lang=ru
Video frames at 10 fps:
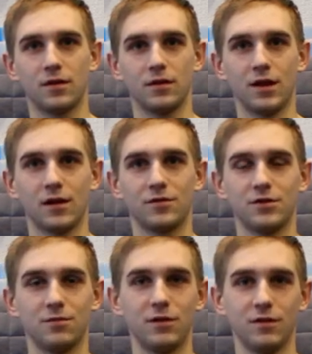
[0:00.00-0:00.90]
Так,
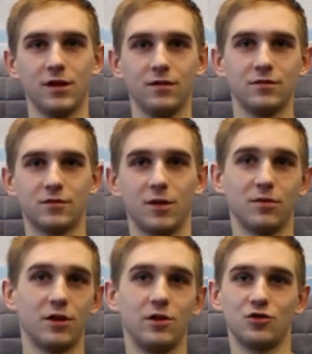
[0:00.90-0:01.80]
всем привет, с
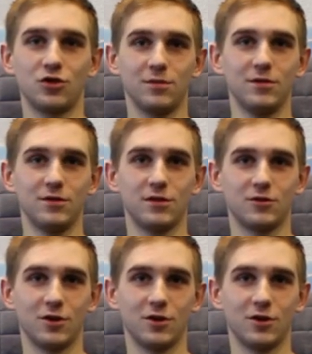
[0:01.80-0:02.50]
вами Данил Шербинский.